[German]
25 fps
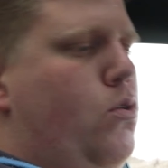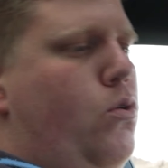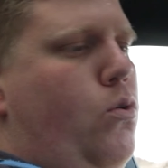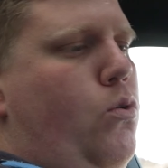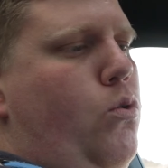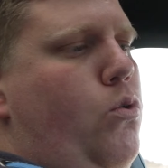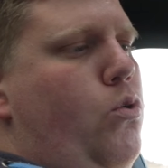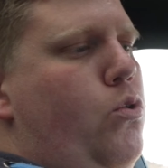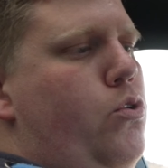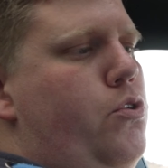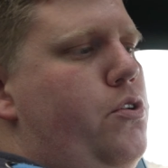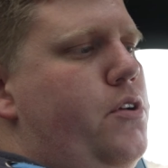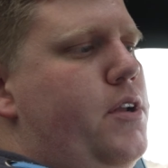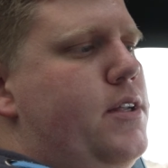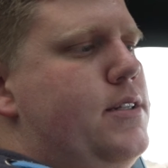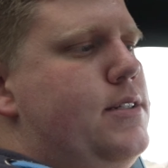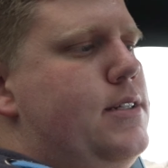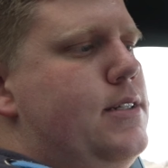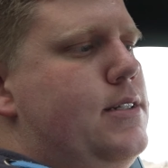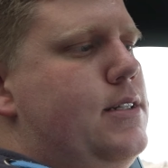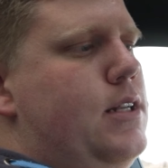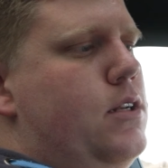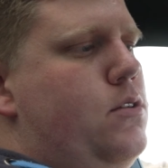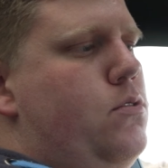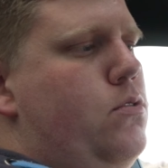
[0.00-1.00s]
Und es
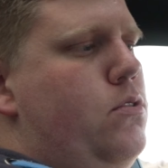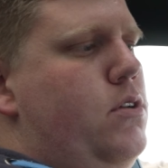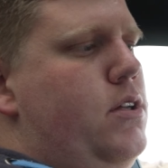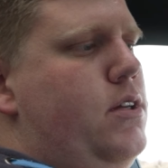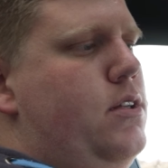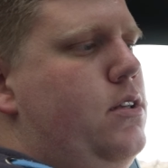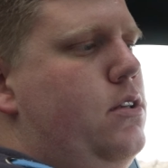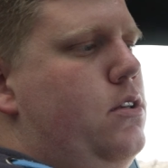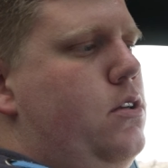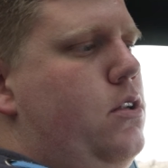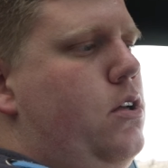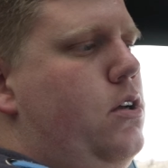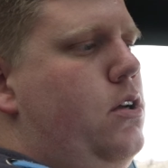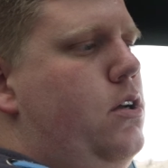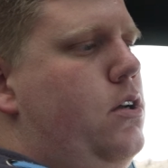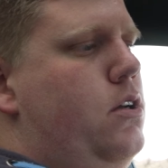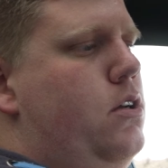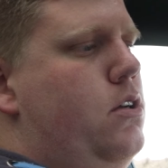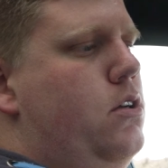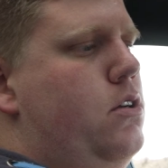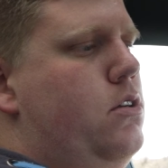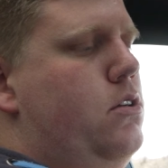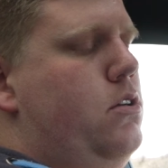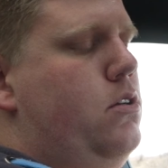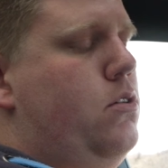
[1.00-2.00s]
ist natürlich ein
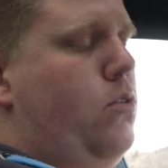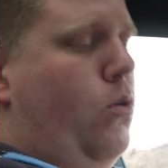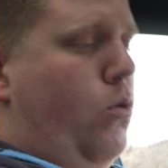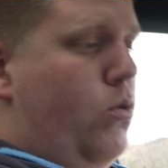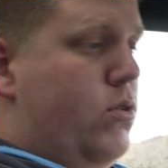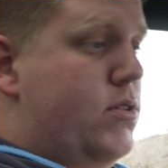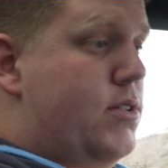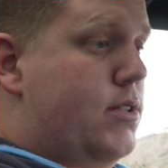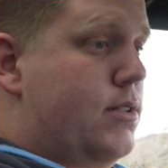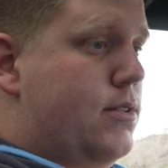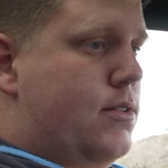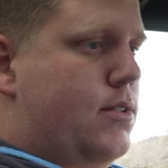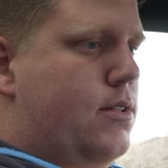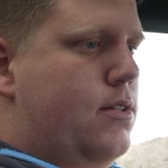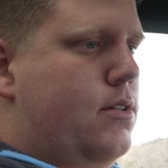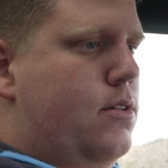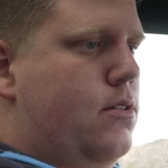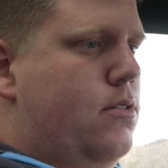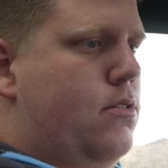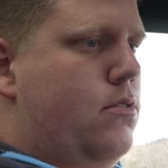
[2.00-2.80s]
großes